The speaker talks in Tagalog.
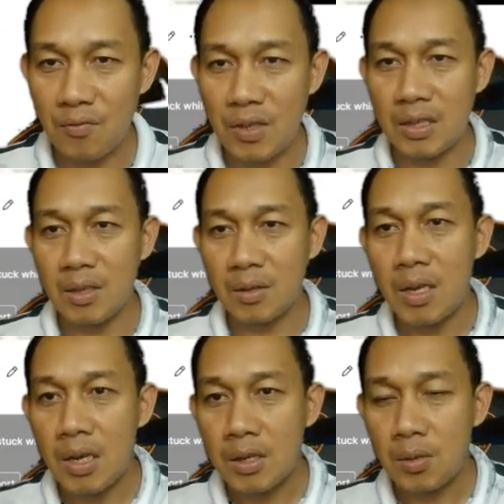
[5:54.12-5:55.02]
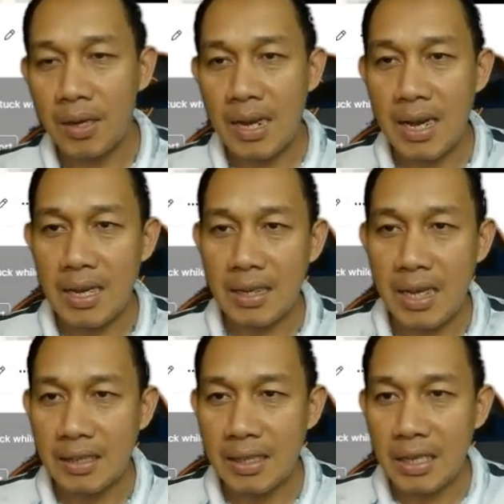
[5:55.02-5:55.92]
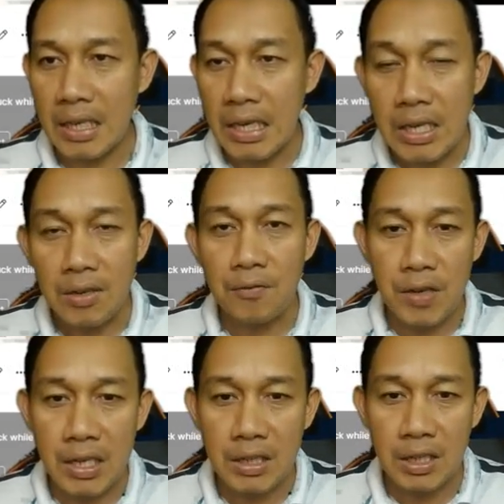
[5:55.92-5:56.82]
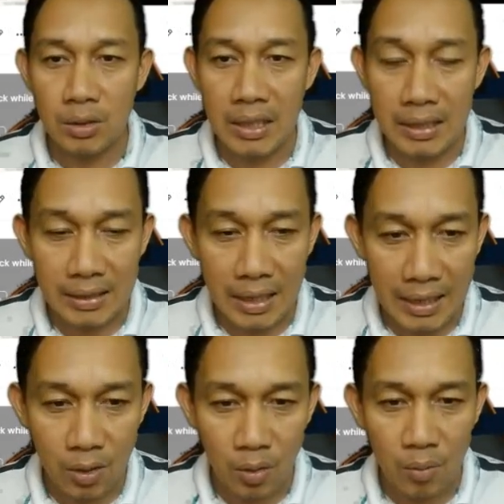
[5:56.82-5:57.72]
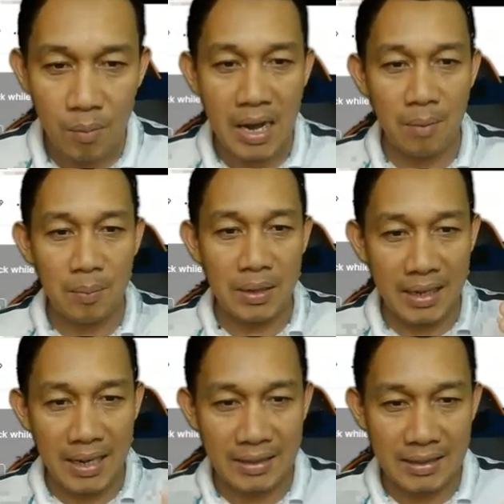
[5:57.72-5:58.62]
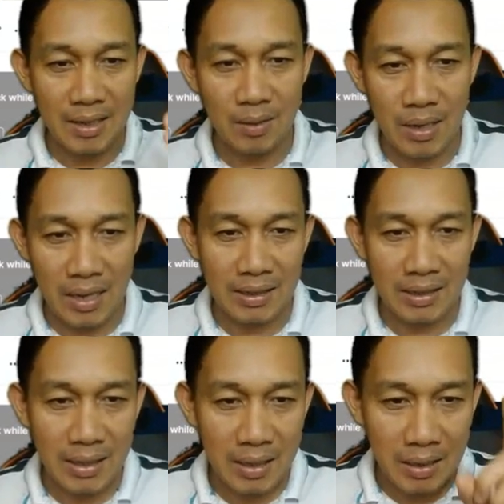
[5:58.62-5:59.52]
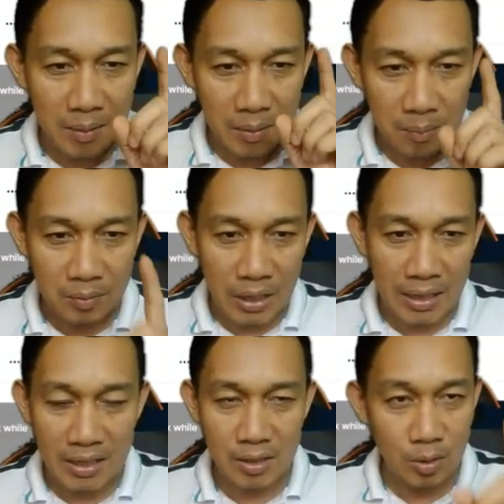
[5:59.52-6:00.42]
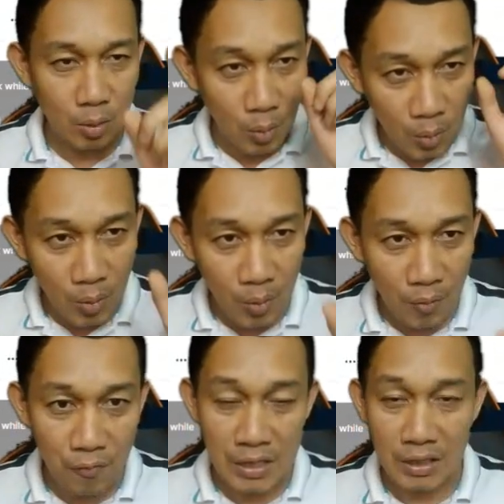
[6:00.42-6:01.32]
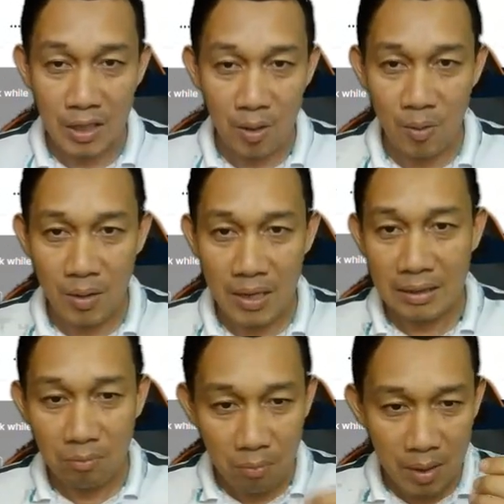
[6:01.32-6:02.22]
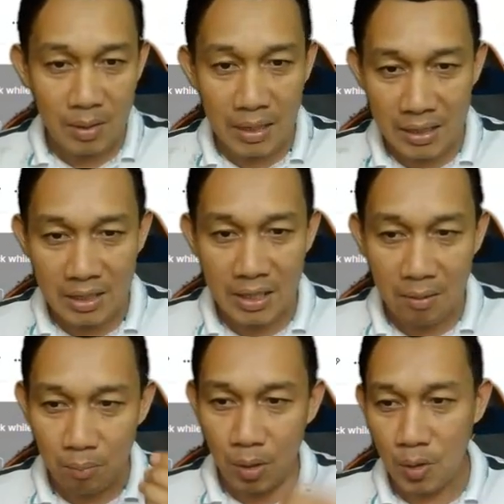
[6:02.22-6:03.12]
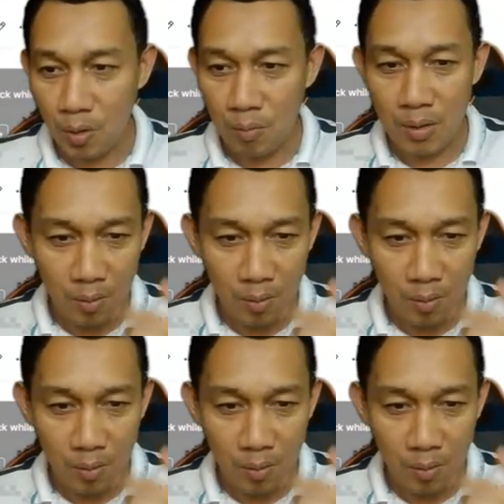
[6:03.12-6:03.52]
video. So, kailangan lang natin ng invideo.io. Makakapag-create tayo ng text to video. At meron na rin siyang voice over kung